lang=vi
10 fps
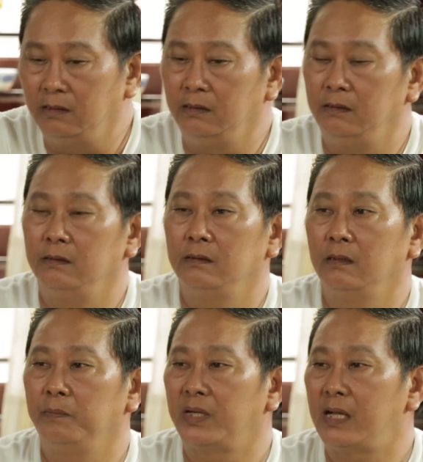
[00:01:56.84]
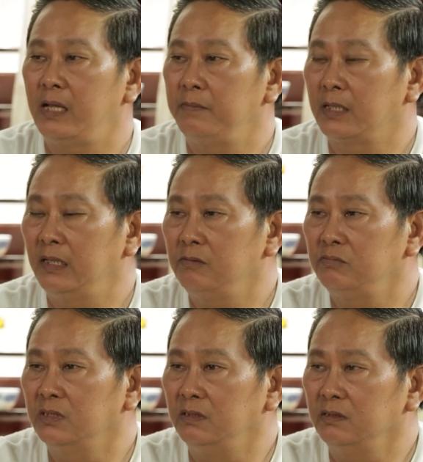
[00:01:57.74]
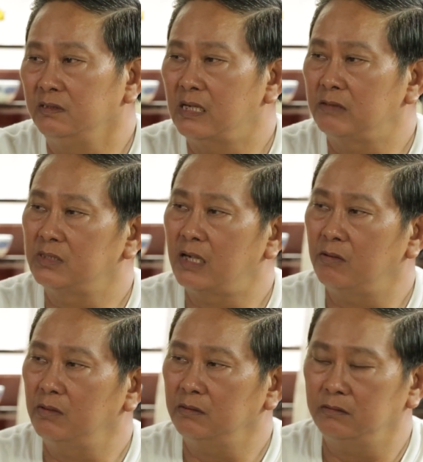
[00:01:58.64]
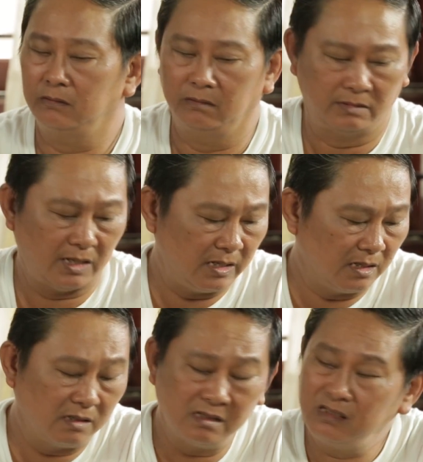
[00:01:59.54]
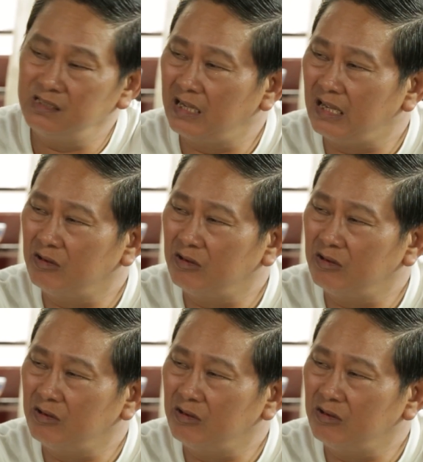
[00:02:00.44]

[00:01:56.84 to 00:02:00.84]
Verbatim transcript: Thì hôm nay ba thấy trong người nó sao sao á. Tay chân nó ngứa